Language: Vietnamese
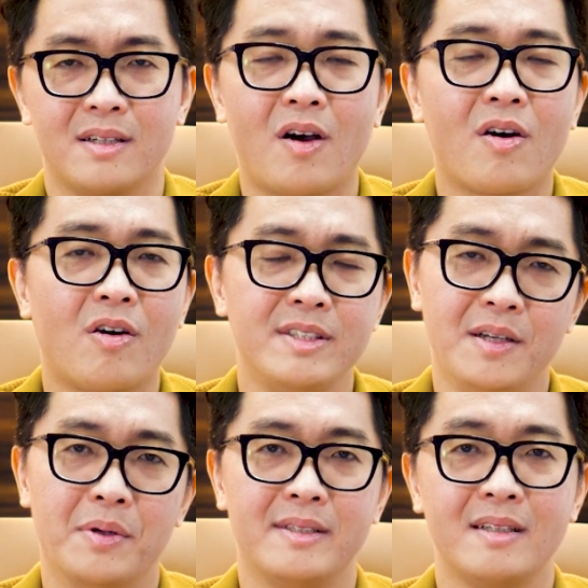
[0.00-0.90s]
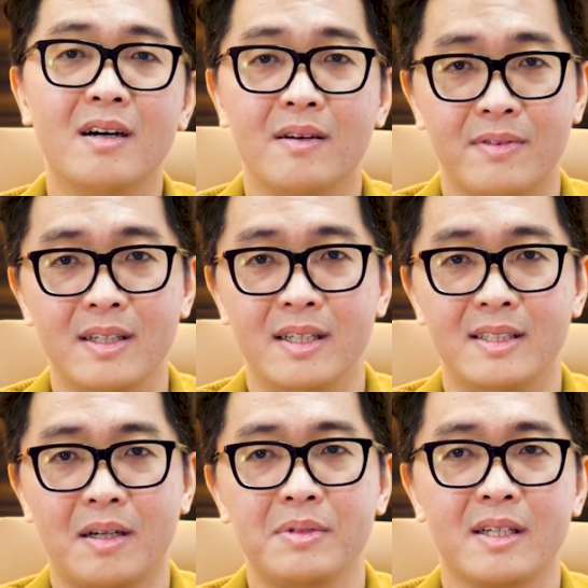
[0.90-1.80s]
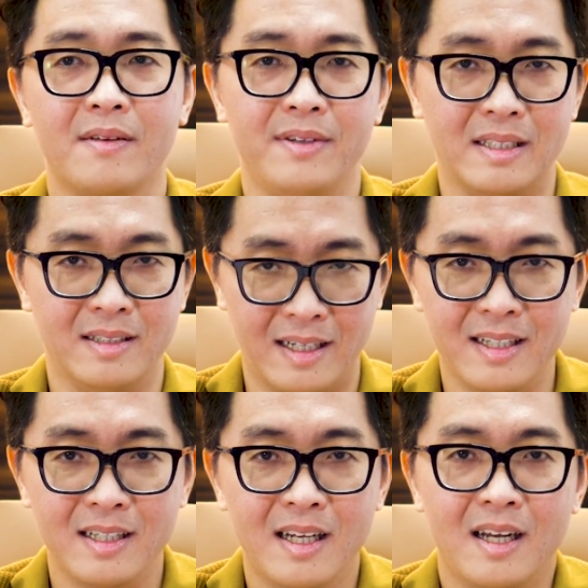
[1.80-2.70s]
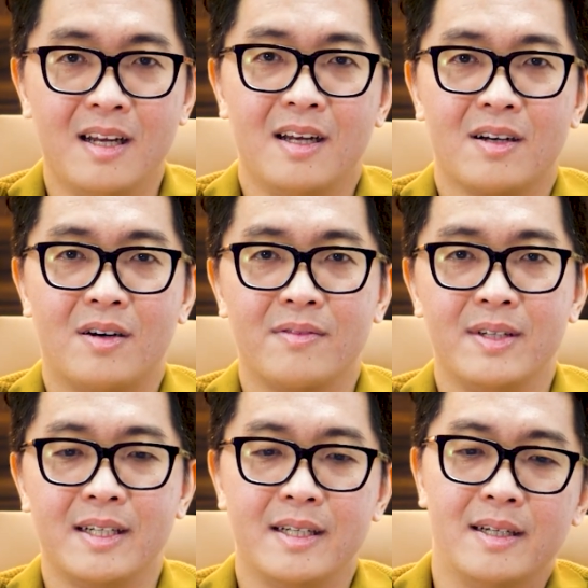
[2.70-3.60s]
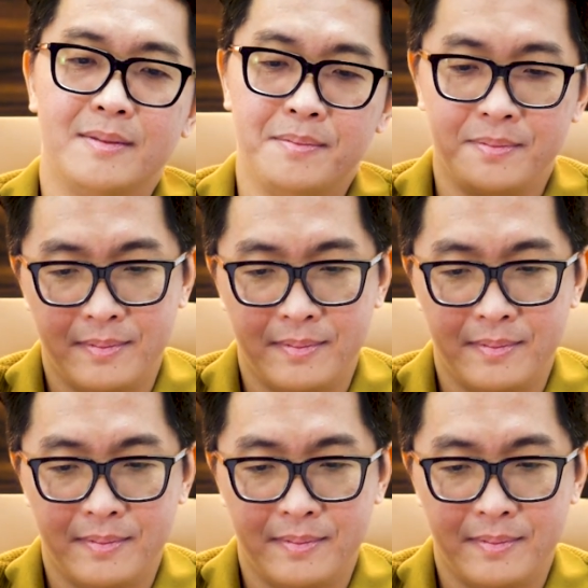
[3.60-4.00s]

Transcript: nó có nhiều ấn tượng với trong những cái việc như thế còn về uh,